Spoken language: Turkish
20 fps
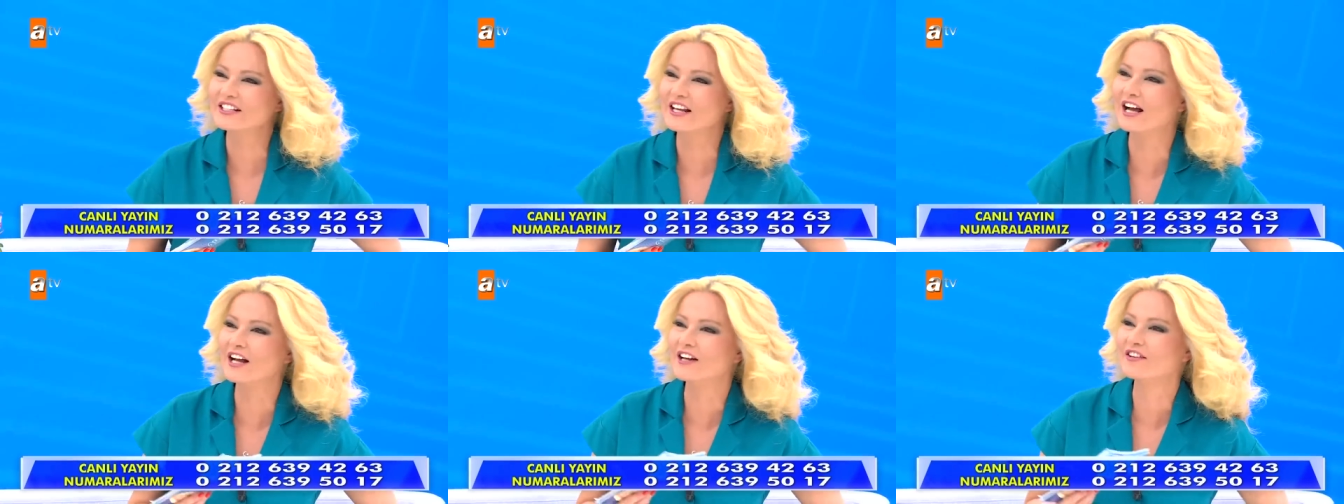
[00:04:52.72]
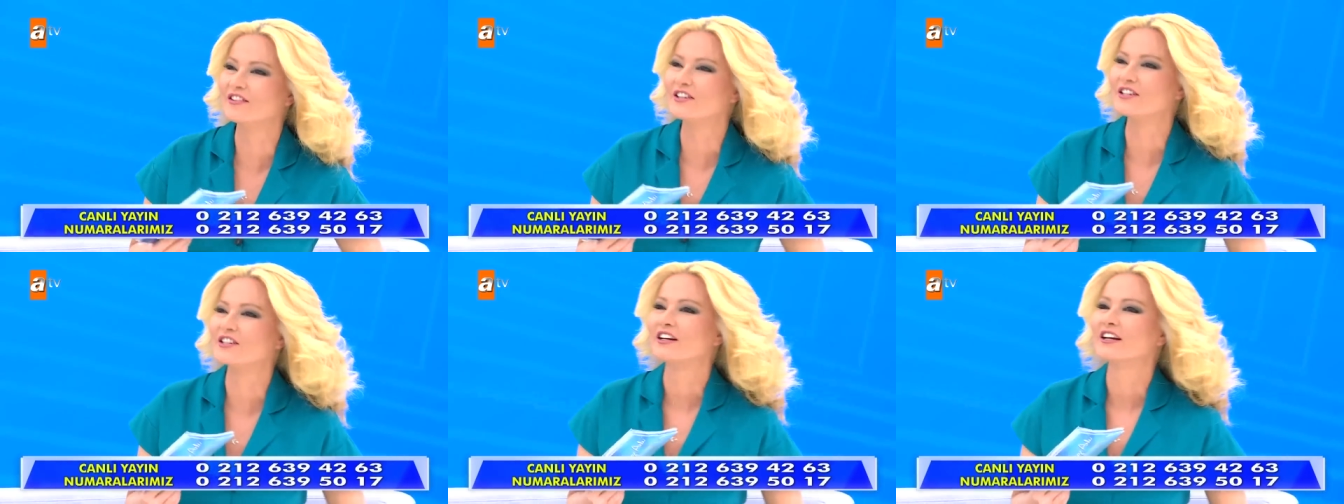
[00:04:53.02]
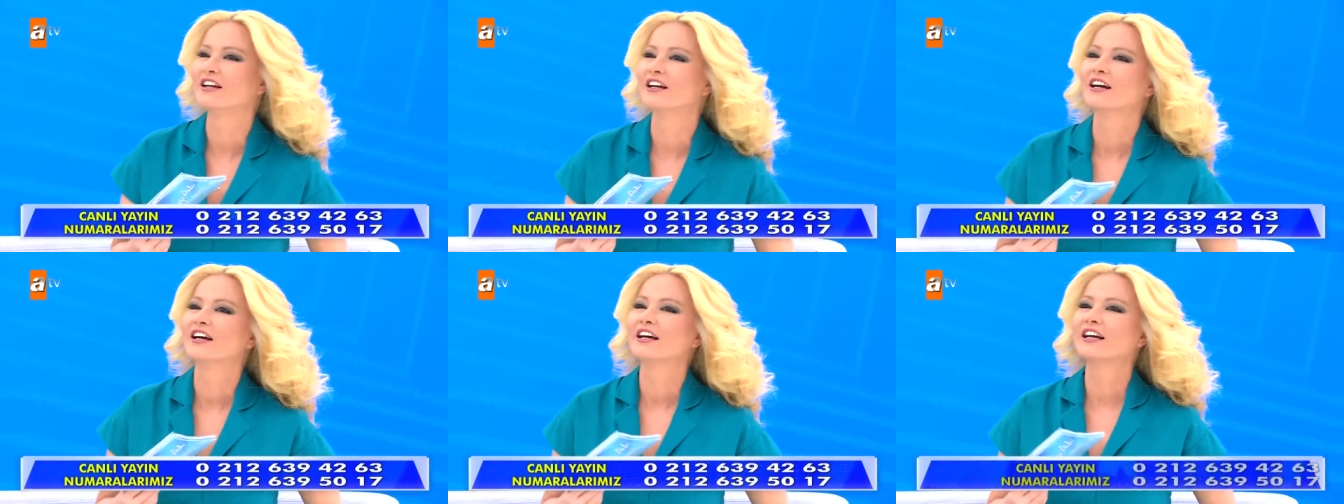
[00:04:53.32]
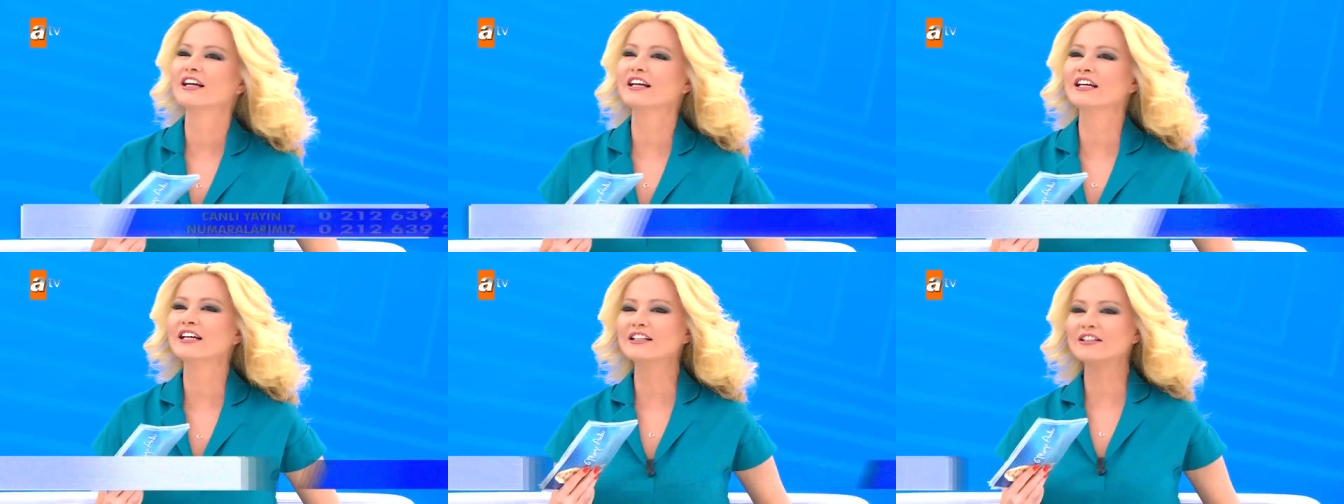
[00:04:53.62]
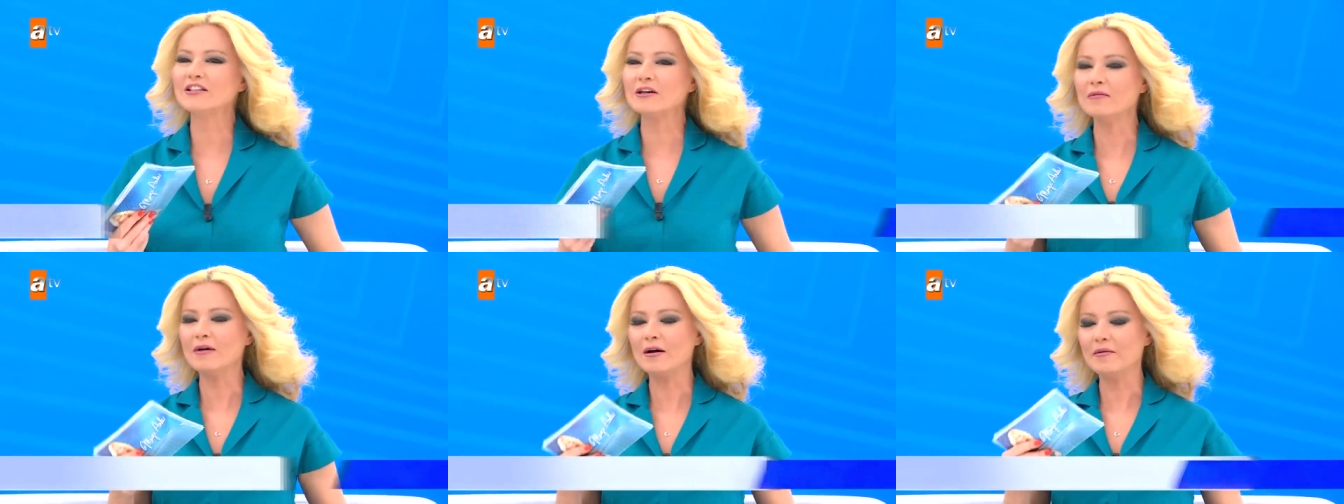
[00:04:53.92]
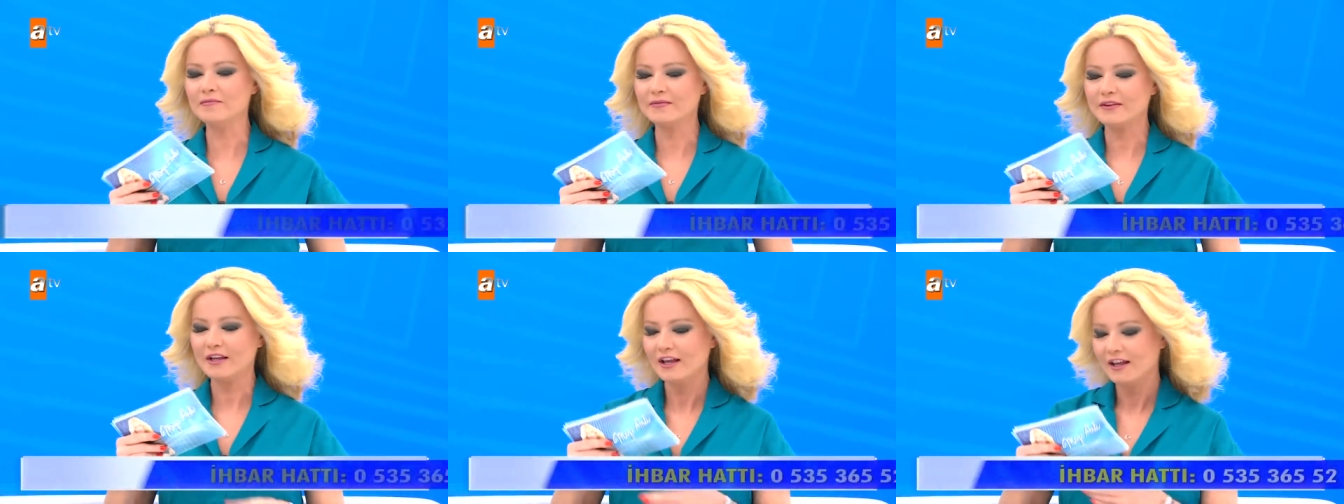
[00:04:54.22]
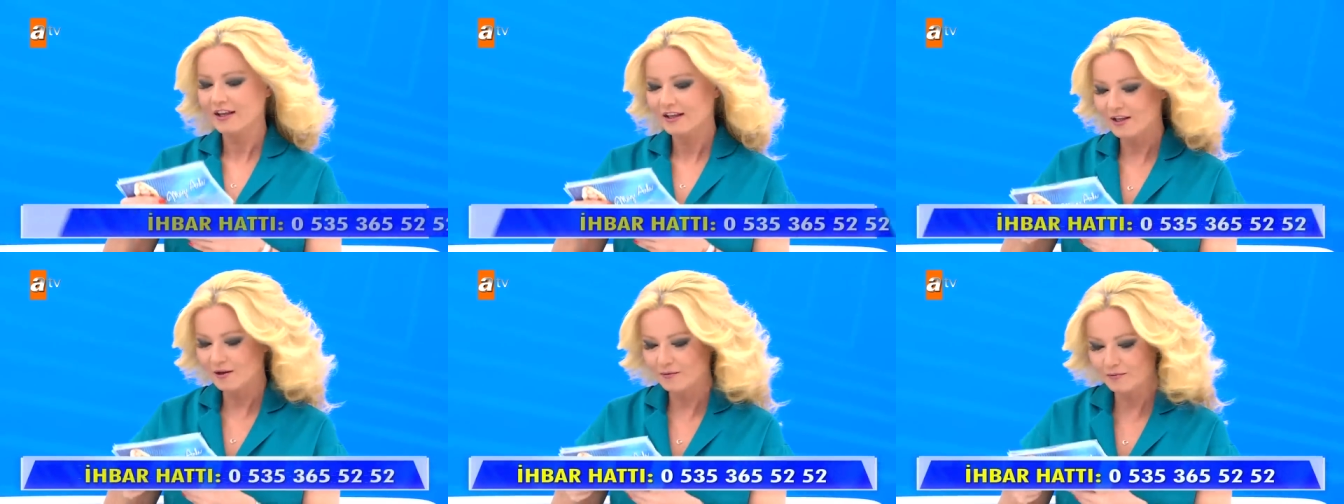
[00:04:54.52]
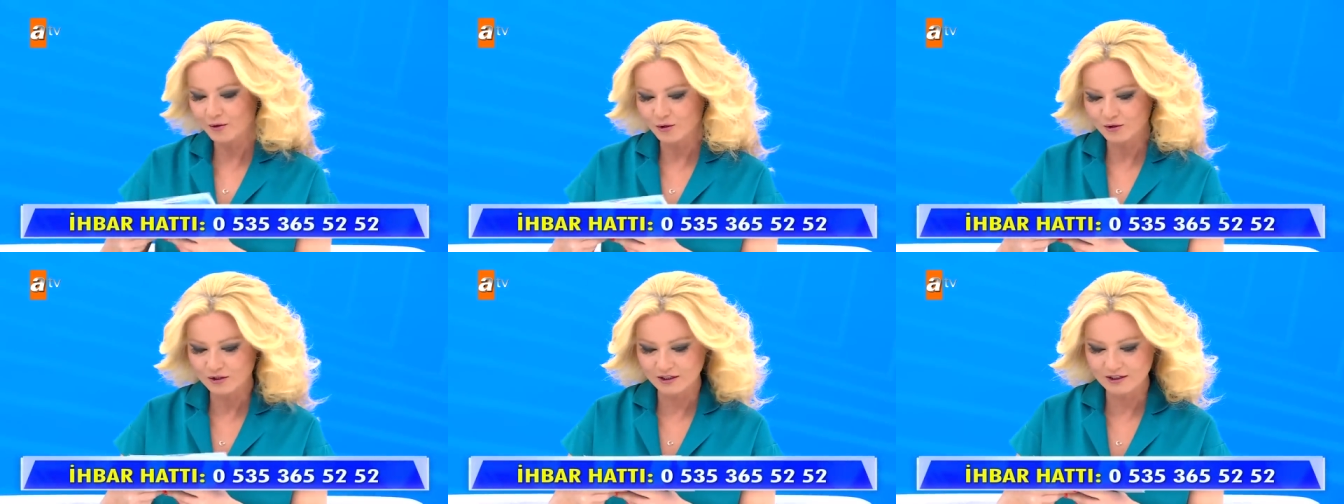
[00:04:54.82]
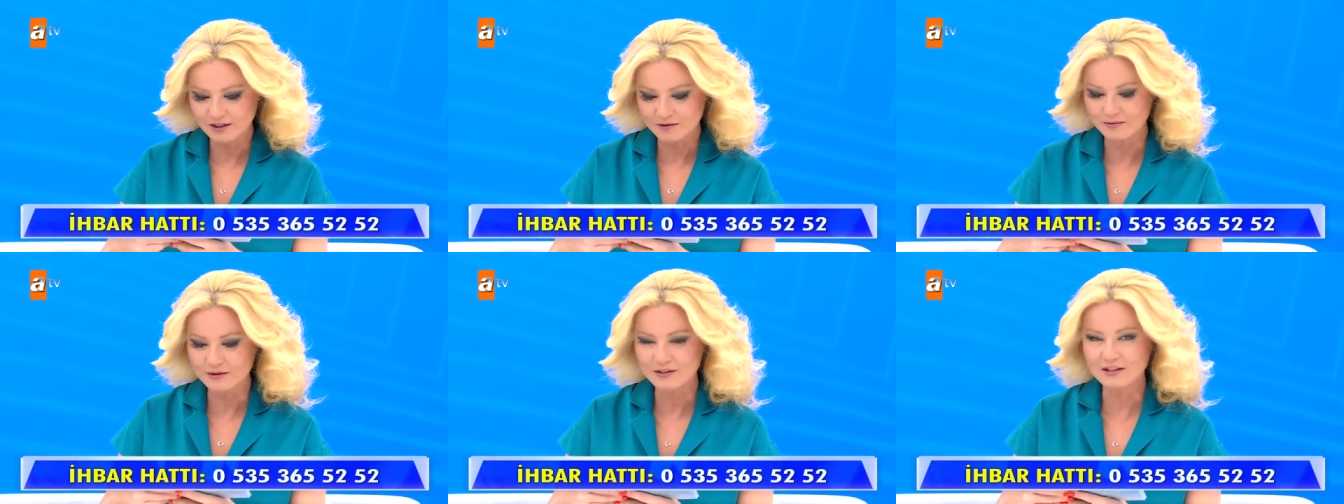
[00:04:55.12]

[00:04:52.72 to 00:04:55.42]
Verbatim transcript: Güzelmiş. İyi tamam. Yapıyorsanız